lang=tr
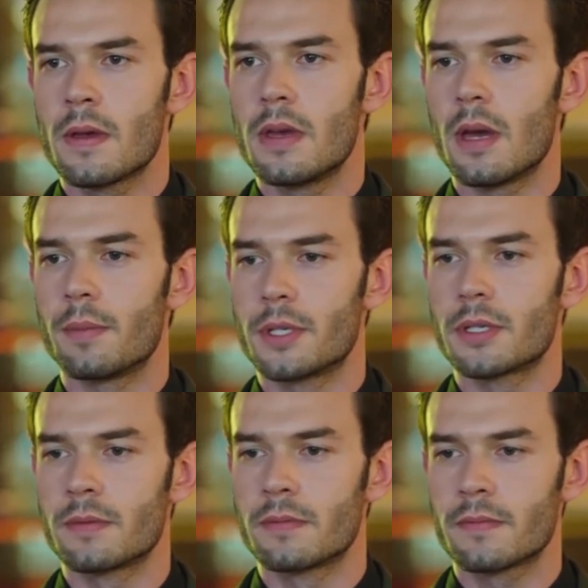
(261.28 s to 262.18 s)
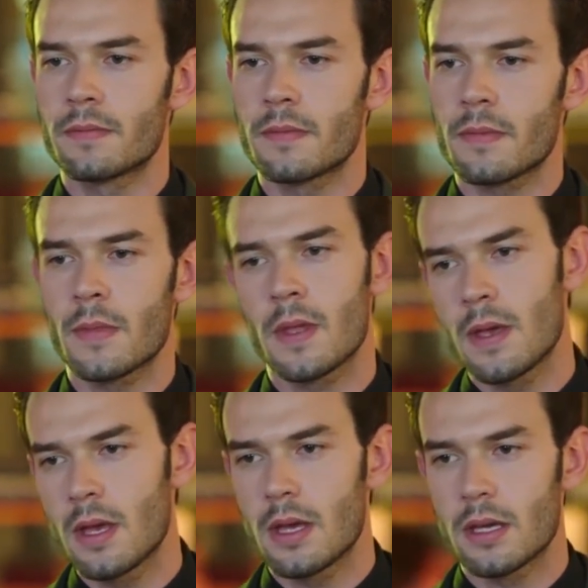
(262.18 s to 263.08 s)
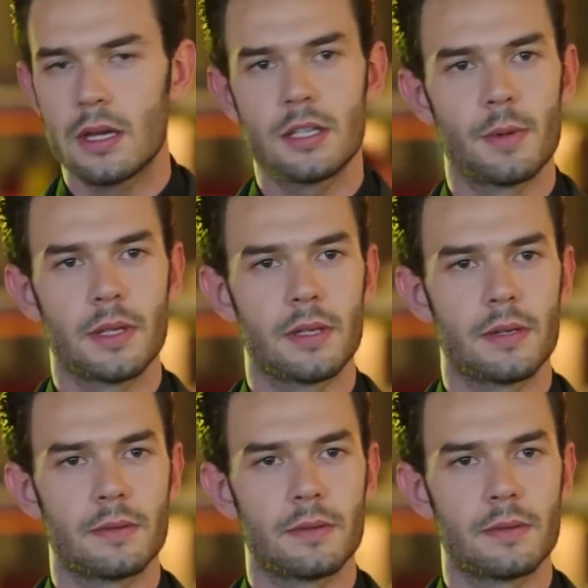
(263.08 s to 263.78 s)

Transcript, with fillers: İyi yapmışsın. Gerisi bende.